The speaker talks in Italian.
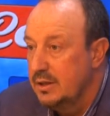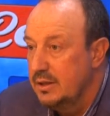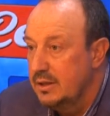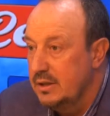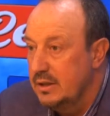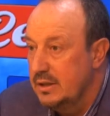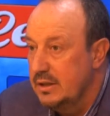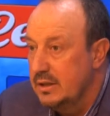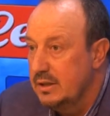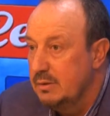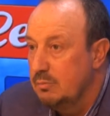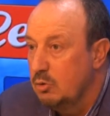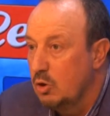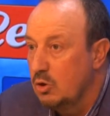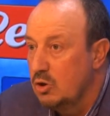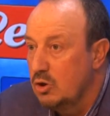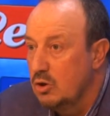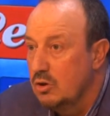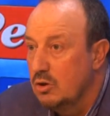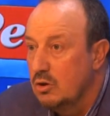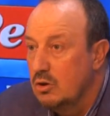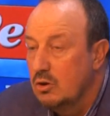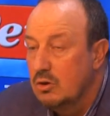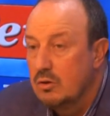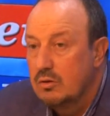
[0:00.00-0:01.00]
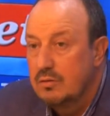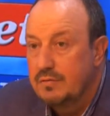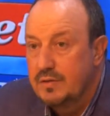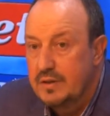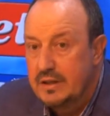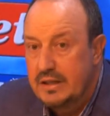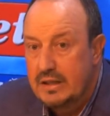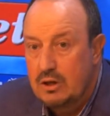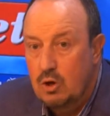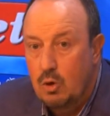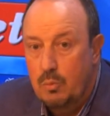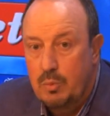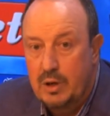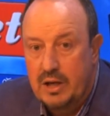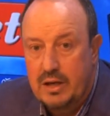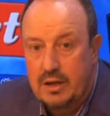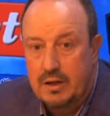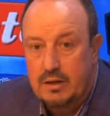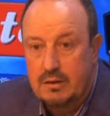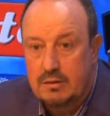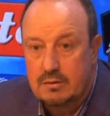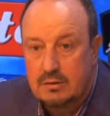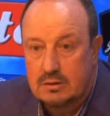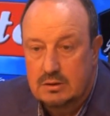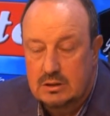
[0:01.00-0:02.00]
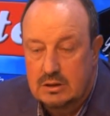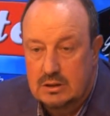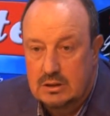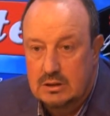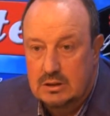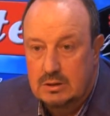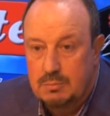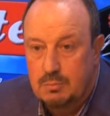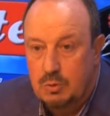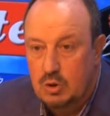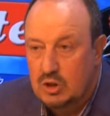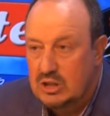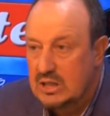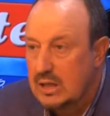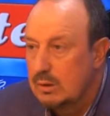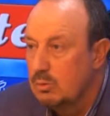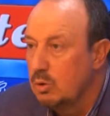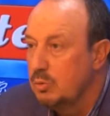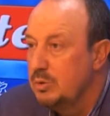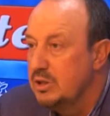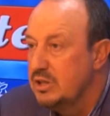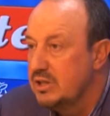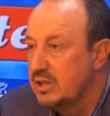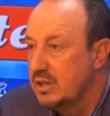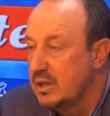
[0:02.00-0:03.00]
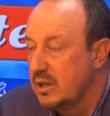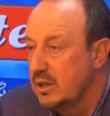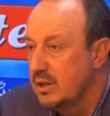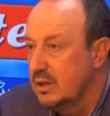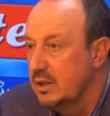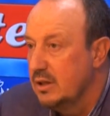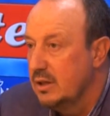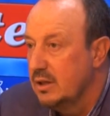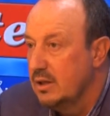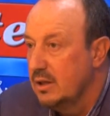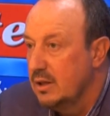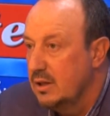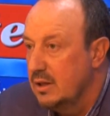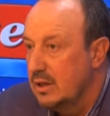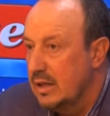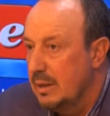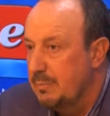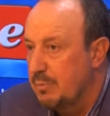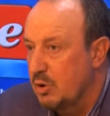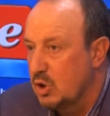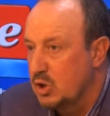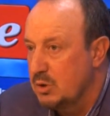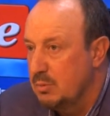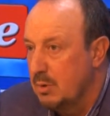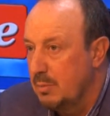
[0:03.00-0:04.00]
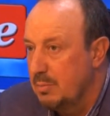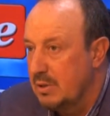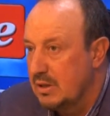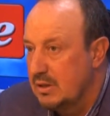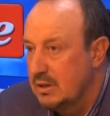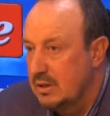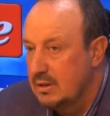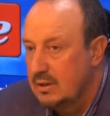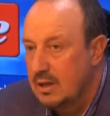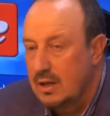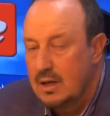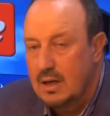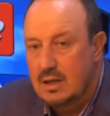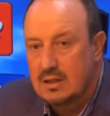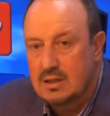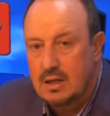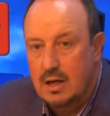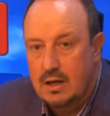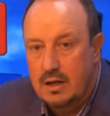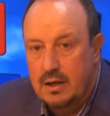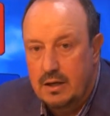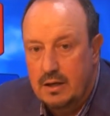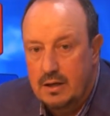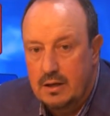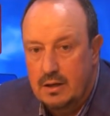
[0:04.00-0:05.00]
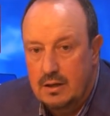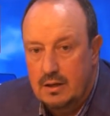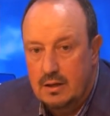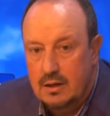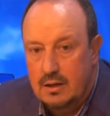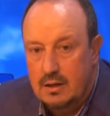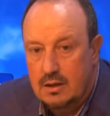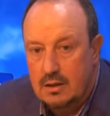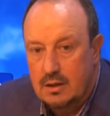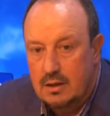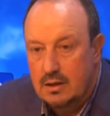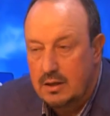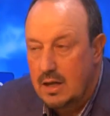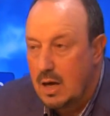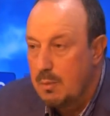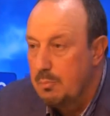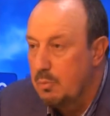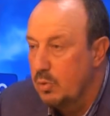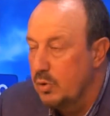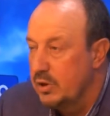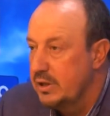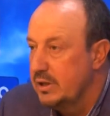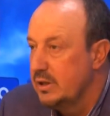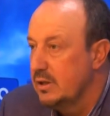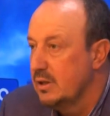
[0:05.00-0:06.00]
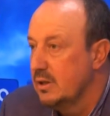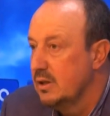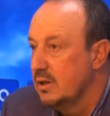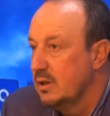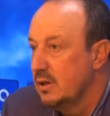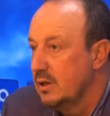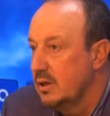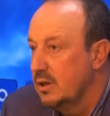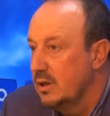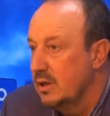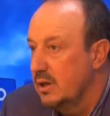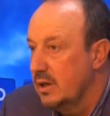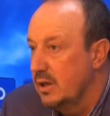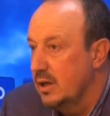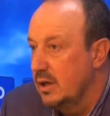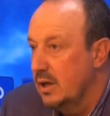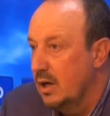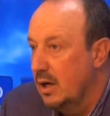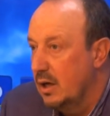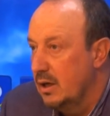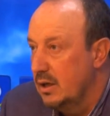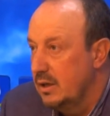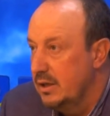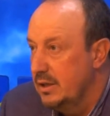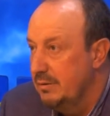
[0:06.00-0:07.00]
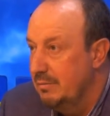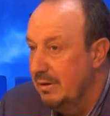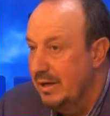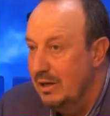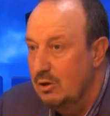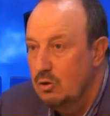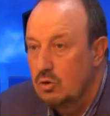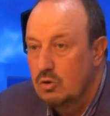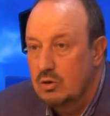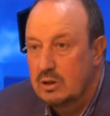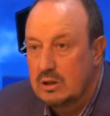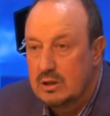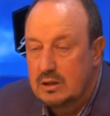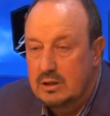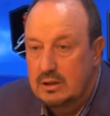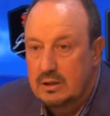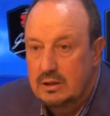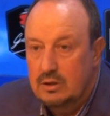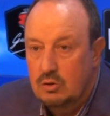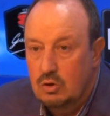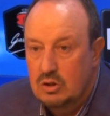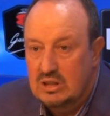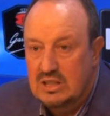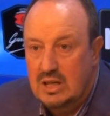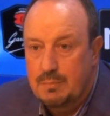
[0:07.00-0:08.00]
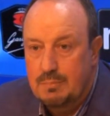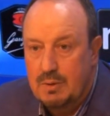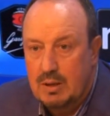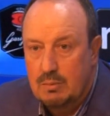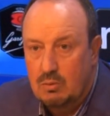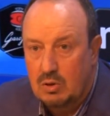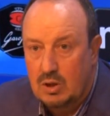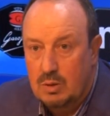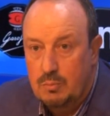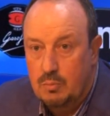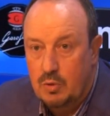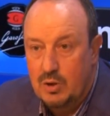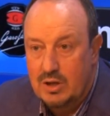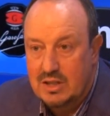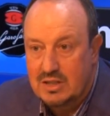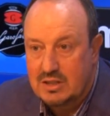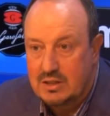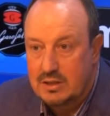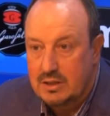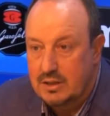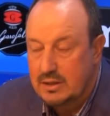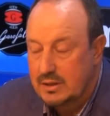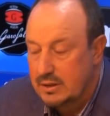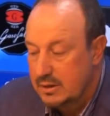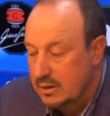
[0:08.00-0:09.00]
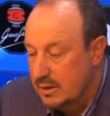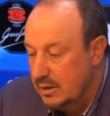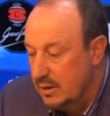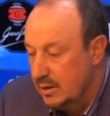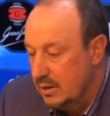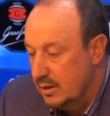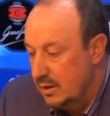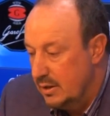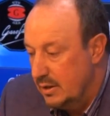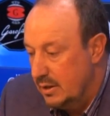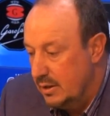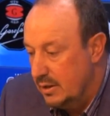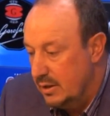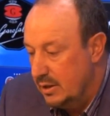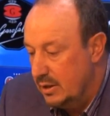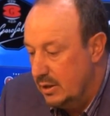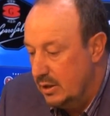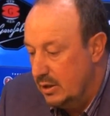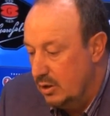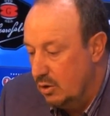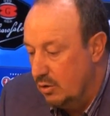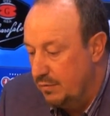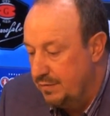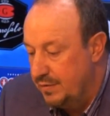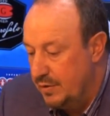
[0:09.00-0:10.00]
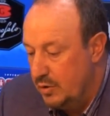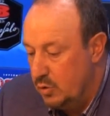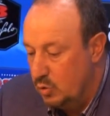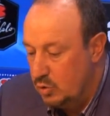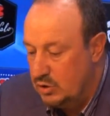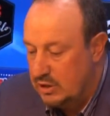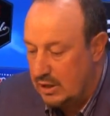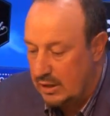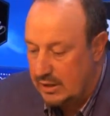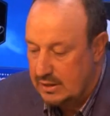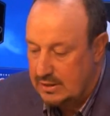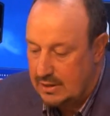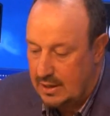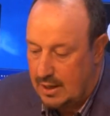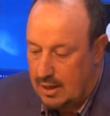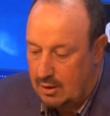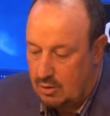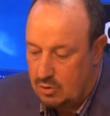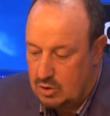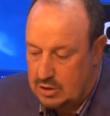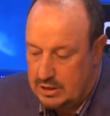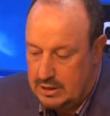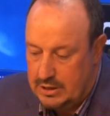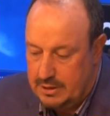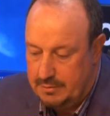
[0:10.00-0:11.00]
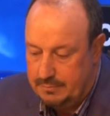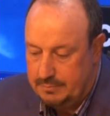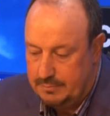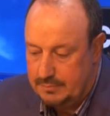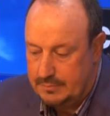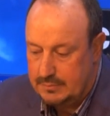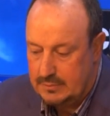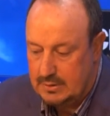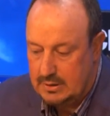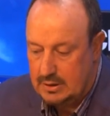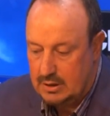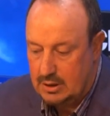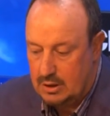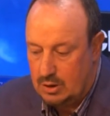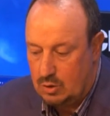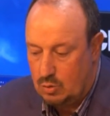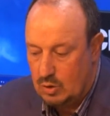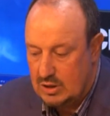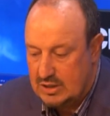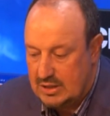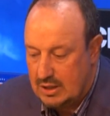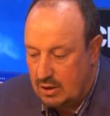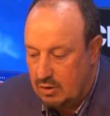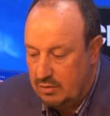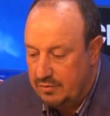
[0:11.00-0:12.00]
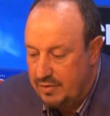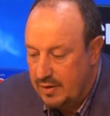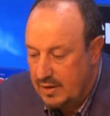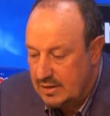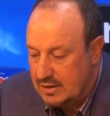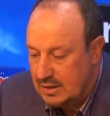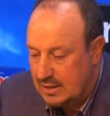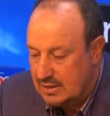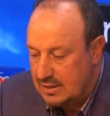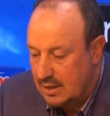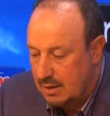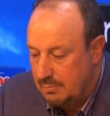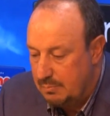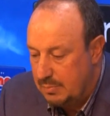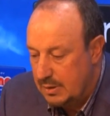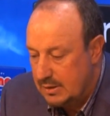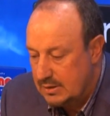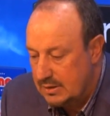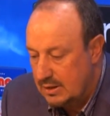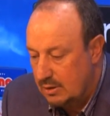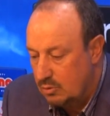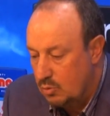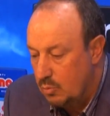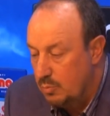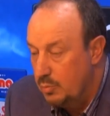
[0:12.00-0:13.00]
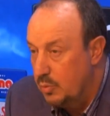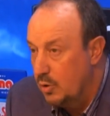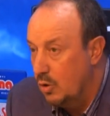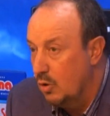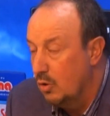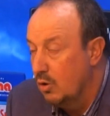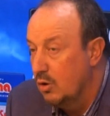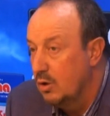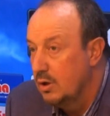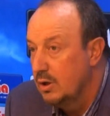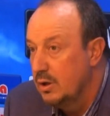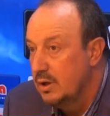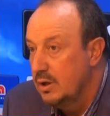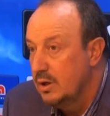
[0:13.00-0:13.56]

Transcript: e voglio finirlo bene, se possiamo vincere la prossima partita e lasciare il eh, Napoli eh, al livello che noi sappiamo che può essere. E ho fiducia che sarà così, questa conferenza stampa è stata un po'